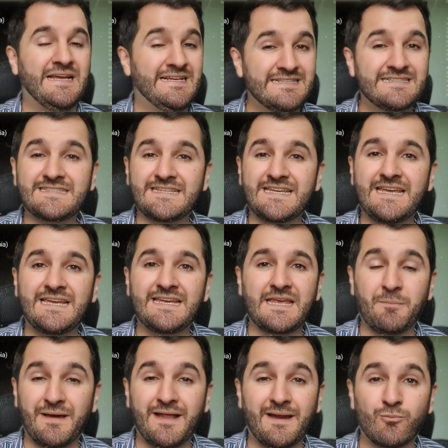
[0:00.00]
Sé que
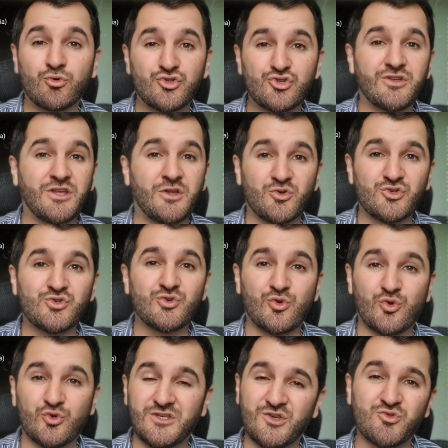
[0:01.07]
para muchos de
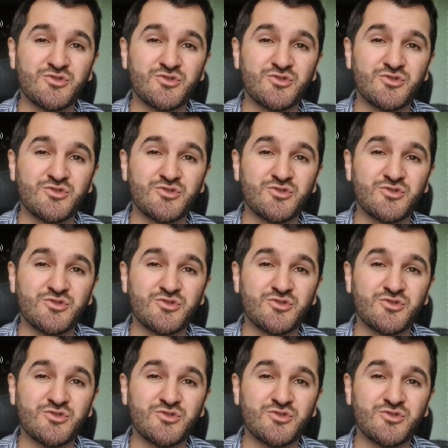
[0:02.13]
nosotros es